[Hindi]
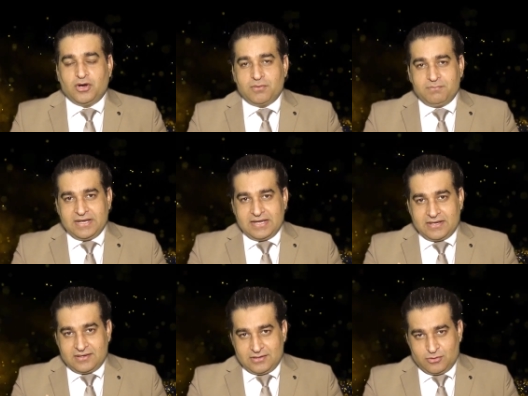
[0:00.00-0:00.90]
और
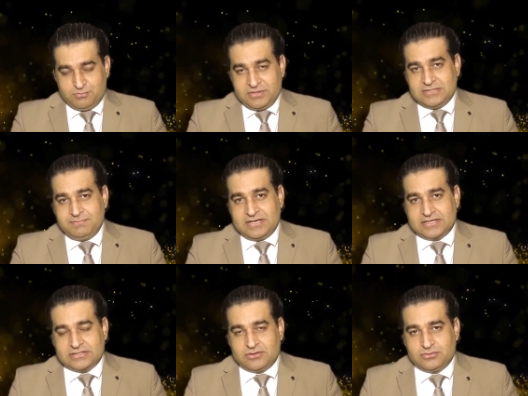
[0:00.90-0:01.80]
मैं उम्मीद भी
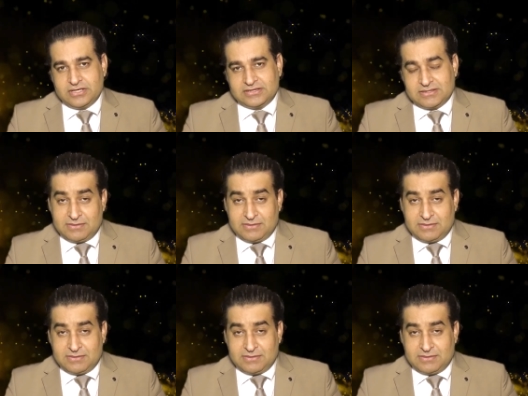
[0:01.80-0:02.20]
करता हूँ कि